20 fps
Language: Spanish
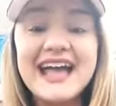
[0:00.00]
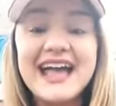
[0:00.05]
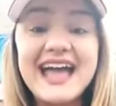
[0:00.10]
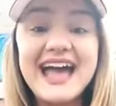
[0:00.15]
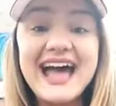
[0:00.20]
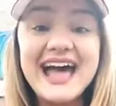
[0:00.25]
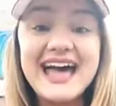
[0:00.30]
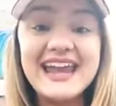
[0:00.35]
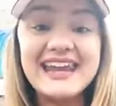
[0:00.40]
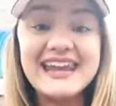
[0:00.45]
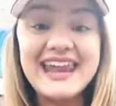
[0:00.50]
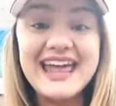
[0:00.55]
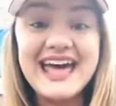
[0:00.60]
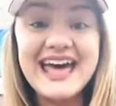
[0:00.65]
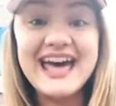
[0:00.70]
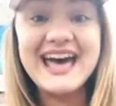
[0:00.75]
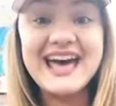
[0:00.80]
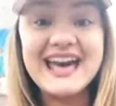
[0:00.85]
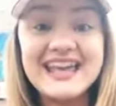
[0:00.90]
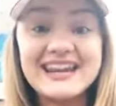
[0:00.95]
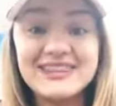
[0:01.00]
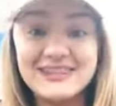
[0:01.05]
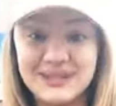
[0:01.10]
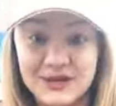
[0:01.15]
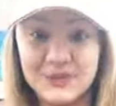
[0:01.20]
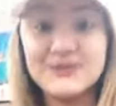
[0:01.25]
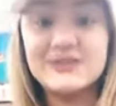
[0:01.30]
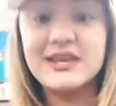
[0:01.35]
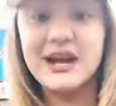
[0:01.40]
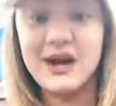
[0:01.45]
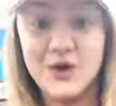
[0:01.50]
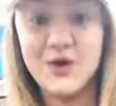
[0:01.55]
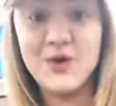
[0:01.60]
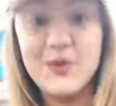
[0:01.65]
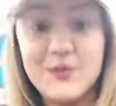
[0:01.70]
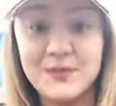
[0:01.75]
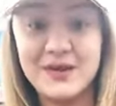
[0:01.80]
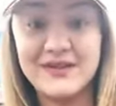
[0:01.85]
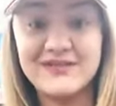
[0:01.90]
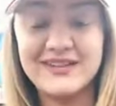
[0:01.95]
ganar de nuestras
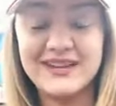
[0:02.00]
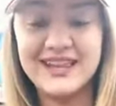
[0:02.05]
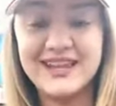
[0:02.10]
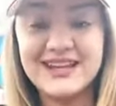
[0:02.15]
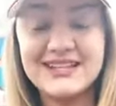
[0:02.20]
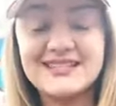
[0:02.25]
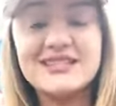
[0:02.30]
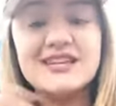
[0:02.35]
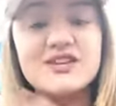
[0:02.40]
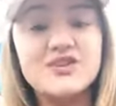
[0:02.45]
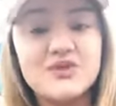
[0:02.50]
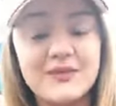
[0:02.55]
compras, ¿verdad que sí?